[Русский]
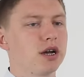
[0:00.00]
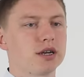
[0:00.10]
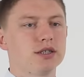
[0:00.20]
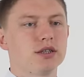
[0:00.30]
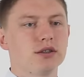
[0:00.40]

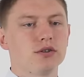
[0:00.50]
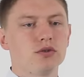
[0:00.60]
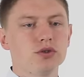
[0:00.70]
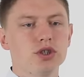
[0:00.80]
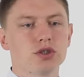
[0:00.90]
Корсет
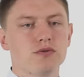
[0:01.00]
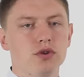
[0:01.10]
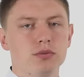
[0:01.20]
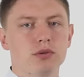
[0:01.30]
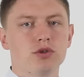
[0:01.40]
носишь, в
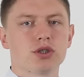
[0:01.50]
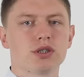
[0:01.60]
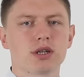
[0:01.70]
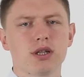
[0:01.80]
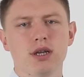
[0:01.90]
нем ты можешь
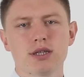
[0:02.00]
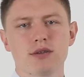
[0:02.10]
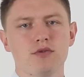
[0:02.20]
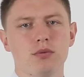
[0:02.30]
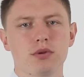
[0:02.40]

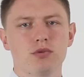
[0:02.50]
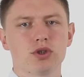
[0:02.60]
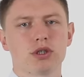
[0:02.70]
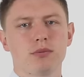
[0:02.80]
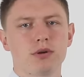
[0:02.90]
наклоняться, в нем ты
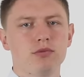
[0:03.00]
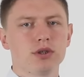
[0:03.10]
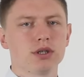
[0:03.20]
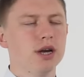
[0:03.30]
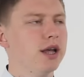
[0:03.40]
можешь там
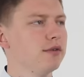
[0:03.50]
работать.